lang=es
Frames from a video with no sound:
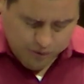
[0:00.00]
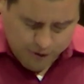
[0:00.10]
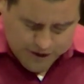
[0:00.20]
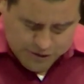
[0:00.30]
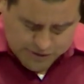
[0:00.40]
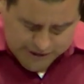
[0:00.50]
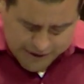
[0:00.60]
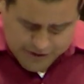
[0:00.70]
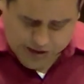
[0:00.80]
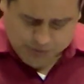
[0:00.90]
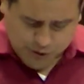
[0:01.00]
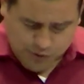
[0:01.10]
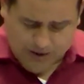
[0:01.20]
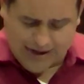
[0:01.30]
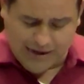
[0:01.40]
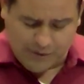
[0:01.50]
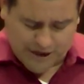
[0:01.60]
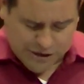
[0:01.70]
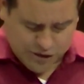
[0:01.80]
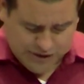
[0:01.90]
como resultado, se obtuvo la
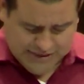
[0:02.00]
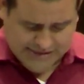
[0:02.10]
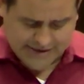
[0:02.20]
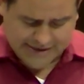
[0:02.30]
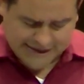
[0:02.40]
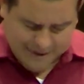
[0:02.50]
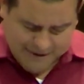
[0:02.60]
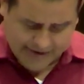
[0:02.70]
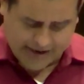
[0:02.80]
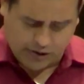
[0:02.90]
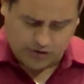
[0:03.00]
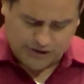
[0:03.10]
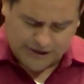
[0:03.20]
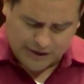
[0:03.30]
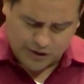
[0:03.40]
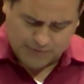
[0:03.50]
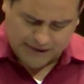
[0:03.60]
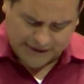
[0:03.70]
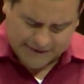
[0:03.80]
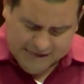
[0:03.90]
elaboración de este dictamen que contiene los
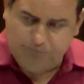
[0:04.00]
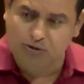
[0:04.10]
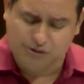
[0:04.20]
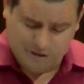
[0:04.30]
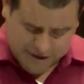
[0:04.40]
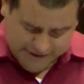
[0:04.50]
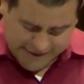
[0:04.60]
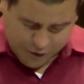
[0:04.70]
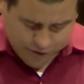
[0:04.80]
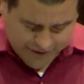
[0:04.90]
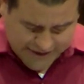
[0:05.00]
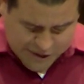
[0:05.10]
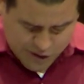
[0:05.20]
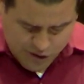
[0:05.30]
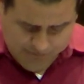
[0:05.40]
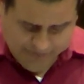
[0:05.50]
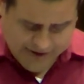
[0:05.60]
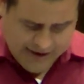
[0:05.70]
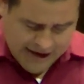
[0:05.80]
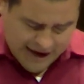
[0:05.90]
mecanismos de coordinación
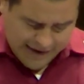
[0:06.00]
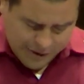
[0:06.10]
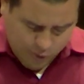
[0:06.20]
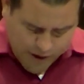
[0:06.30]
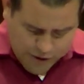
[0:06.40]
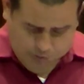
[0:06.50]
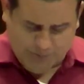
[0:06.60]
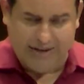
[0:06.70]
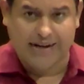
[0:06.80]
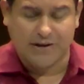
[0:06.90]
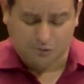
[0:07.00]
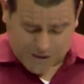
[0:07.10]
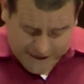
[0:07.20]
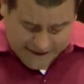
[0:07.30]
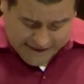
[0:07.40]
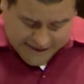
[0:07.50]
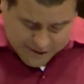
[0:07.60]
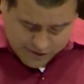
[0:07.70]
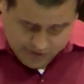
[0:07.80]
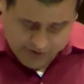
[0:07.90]
adecuados para reducir el
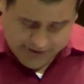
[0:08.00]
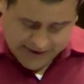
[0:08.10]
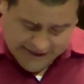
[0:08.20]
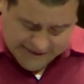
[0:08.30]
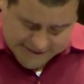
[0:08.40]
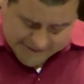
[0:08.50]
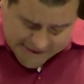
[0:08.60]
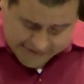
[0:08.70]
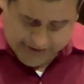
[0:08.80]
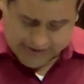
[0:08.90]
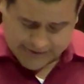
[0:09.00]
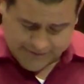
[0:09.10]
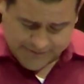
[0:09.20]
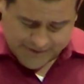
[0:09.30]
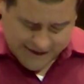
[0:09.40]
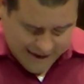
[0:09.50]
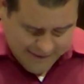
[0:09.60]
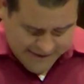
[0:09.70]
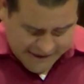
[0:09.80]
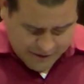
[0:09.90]
riesgo existente,
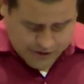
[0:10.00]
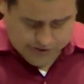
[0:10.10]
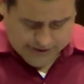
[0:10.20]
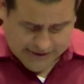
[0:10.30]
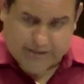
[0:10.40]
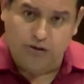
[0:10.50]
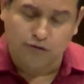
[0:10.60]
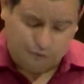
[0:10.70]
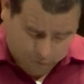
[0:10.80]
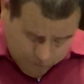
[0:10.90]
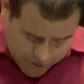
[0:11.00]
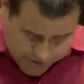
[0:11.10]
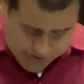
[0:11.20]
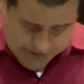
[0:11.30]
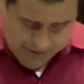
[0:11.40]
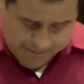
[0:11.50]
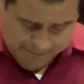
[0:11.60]
evitar los riesgos futuros,